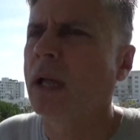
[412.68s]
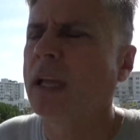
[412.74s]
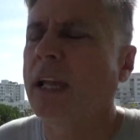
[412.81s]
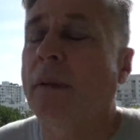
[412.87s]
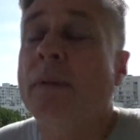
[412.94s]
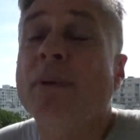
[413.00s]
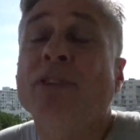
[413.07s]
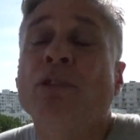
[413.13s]
Y
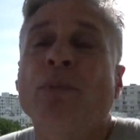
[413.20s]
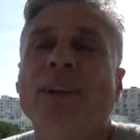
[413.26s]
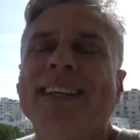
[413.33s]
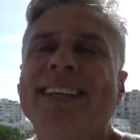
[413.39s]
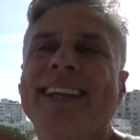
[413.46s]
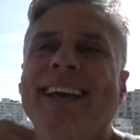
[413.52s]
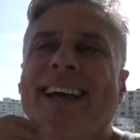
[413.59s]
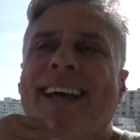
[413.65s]
a mí me
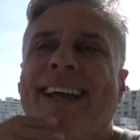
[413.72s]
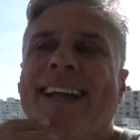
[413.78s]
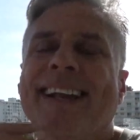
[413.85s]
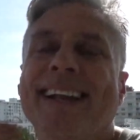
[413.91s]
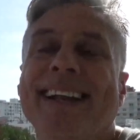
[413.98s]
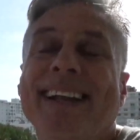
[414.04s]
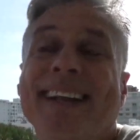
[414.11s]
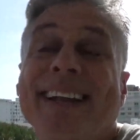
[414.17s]
sorprendía
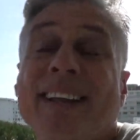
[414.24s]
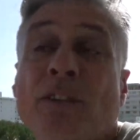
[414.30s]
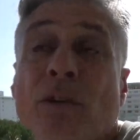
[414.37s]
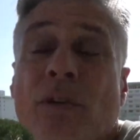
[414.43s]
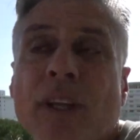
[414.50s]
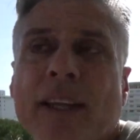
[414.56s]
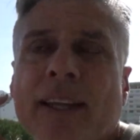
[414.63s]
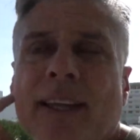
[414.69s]
el
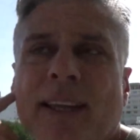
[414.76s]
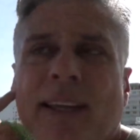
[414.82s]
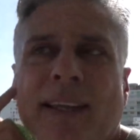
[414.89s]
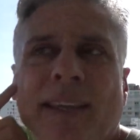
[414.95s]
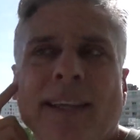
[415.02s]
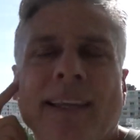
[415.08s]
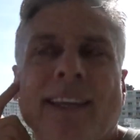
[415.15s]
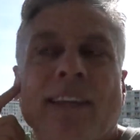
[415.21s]
hecho de
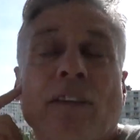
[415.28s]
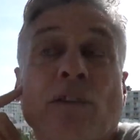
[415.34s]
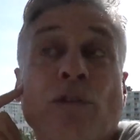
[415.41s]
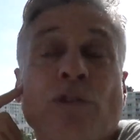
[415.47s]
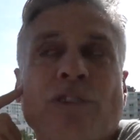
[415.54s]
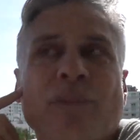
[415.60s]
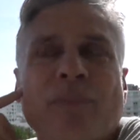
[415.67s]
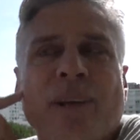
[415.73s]
que,
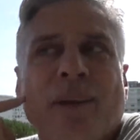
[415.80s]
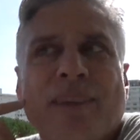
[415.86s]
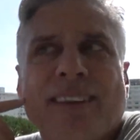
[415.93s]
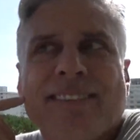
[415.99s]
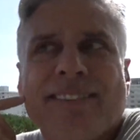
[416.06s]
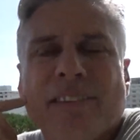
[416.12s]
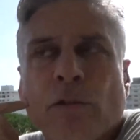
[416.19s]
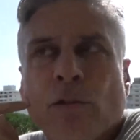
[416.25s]
yo siempre
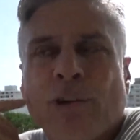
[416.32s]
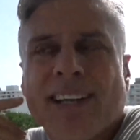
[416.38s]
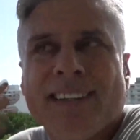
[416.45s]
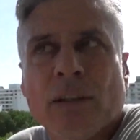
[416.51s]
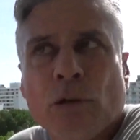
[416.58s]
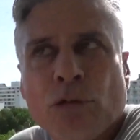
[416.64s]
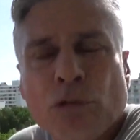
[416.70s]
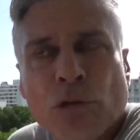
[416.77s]
había sido
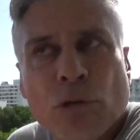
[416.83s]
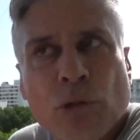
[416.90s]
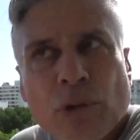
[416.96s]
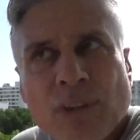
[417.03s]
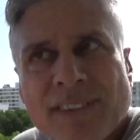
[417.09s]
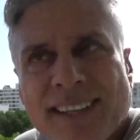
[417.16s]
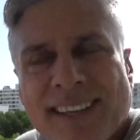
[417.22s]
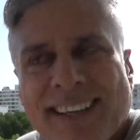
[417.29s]
generoso con
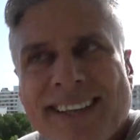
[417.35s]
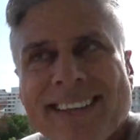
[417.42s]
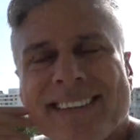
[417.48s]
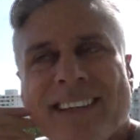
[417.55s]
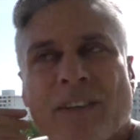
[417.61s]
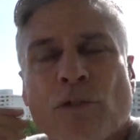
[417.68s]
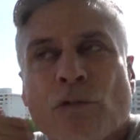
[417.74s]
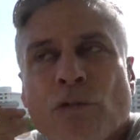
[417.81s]
toda esta
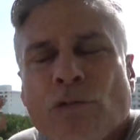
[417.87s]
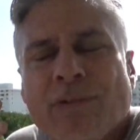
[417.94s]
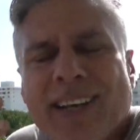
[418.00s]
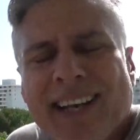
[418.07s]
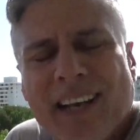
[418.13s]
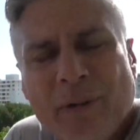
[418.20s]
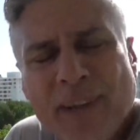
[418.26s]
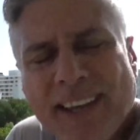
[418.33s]
gente. Yo
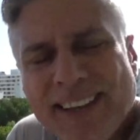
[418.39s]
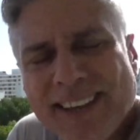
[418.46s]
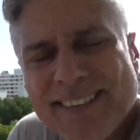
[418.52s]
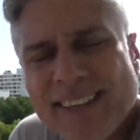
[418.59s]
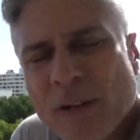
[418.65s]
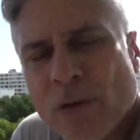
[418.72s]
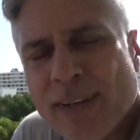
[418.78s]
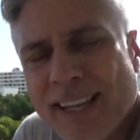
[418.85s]
nunca le había
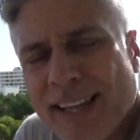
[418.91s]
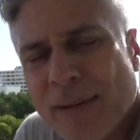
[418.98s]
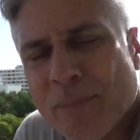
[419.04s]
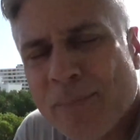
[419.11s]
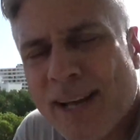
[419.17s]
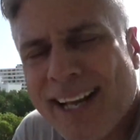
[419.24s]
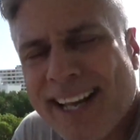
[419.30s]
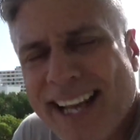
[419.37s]
deseado nada
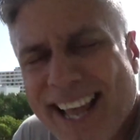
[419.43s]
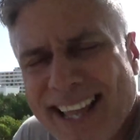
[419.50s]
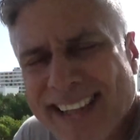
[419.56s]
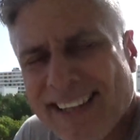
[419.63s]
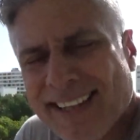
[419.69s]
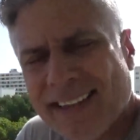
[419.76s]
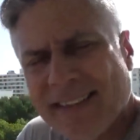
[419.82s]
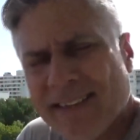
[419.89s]
mal a
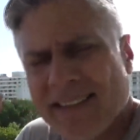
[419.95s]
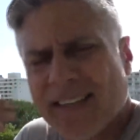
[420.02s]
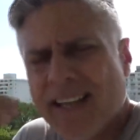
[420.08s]
nadie.